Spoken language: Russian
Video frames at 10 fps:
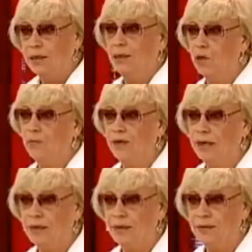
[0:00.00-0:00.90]

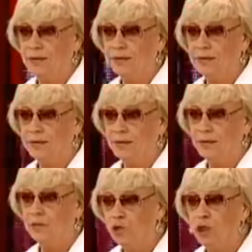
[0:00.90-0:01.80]
Кромвель
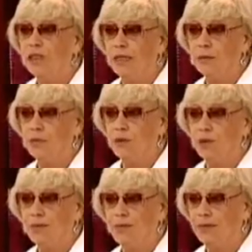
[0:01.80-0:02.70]
мучительно будет
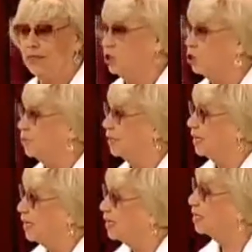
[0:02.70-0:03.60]
добиваться, чтобы короля